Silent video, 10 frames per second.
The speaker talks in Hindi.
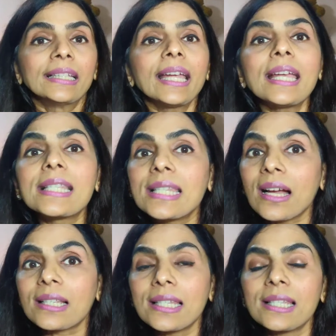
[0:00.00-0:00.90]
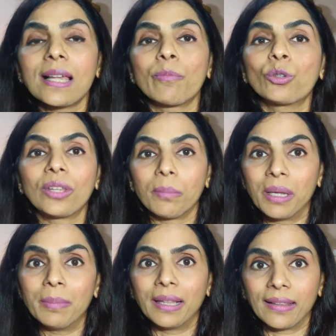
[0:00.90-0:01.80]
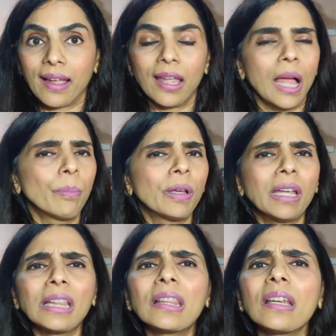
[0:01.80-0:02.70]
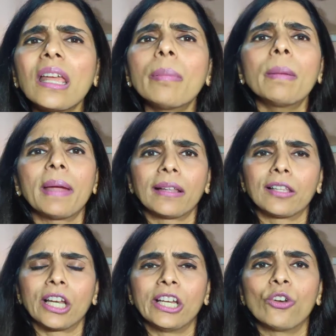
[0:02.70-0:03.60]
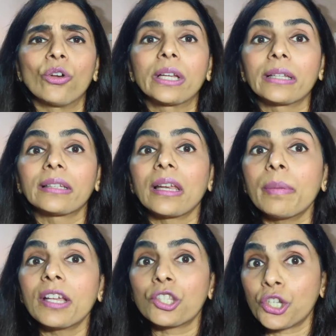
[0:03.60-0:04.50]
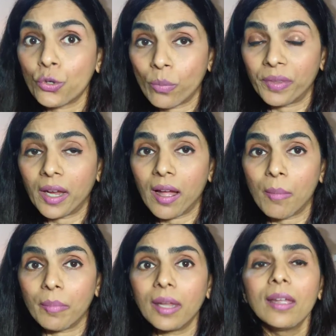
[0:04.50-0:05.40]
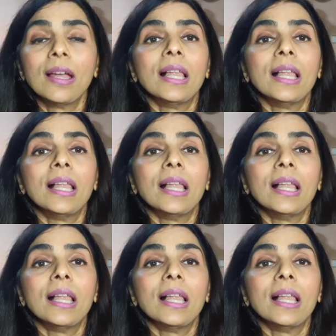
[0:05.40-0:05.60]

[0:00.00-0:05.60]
देखिए सक्सेस आपको तभी मिलता है आप कितने भी बेहतरीन हो और कितने भी अच्छे हो अपने काम में